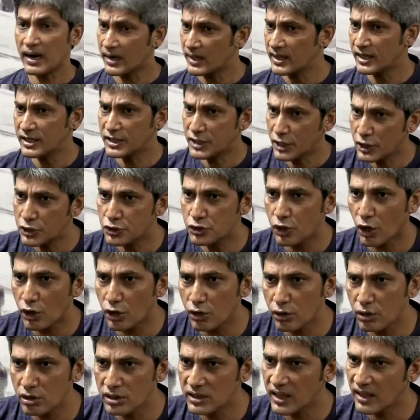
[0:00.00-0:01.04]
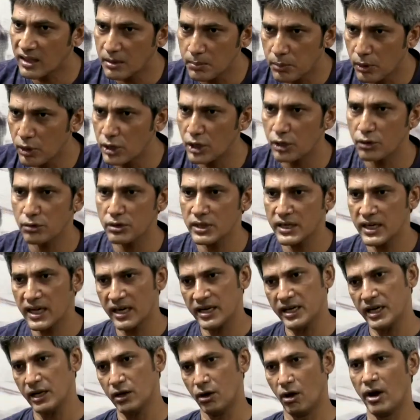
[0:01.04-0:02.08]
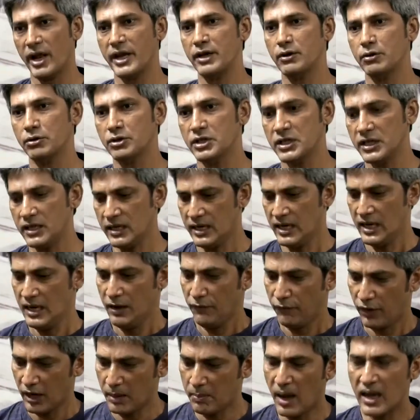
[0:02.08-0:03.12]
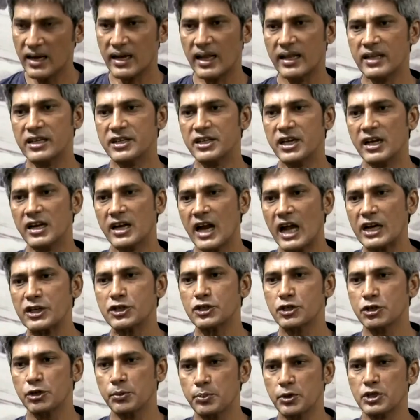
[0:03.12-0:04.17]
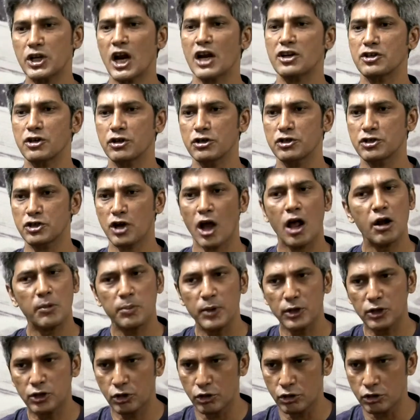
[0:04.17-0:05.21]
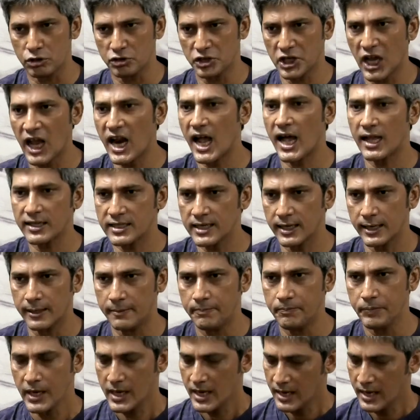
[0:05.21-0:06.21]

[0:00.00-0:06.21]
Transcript: বাংলাদেশের জনগণ তাদের ভোটের অধিকার নিয়ে লড়াই করছে ফলে বাংলাদেশের রাষ্ট্র প্রশাসন সর্বত্র যারা আছেন